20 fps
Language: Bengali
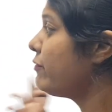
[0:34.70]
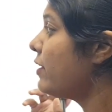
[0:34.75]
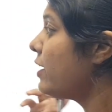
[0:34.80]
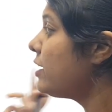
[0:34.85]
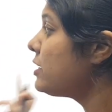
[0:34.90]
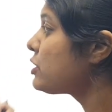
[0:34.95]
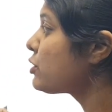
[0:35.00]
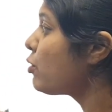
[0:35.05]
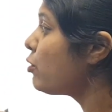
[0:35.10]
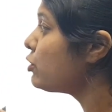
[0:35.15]

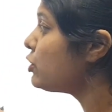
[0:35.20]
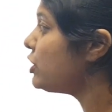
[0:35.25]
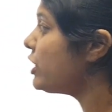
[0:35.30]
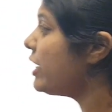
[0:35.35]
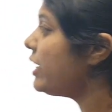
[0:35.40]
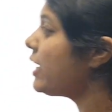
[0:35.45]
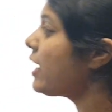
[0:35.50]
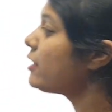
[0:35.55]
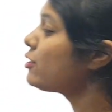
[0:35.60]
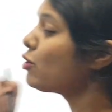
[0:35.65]
ফার্স্ট
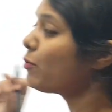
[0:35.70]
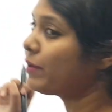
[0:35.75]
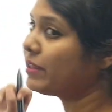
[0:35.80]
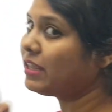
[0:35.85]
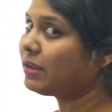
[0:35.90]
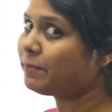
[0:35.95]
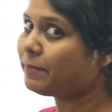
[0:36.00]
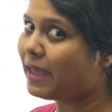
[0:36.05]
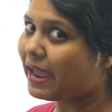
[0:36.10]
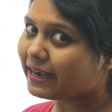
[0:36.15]
কোশ্চেনটা
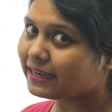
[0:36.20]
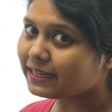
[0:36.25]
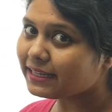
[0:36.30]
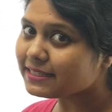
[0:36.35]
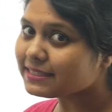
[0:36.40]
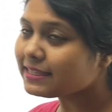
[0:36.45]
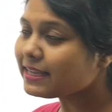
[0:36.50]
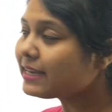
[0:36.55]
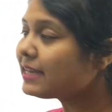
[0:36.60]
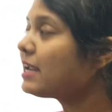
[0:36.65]
তোমাদের
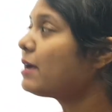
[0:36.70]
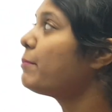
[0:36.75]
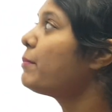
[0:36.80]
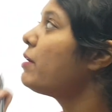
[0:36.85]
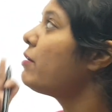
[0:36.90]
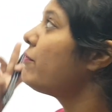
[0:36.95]
প্র্যাকটিস সেট নাম্বার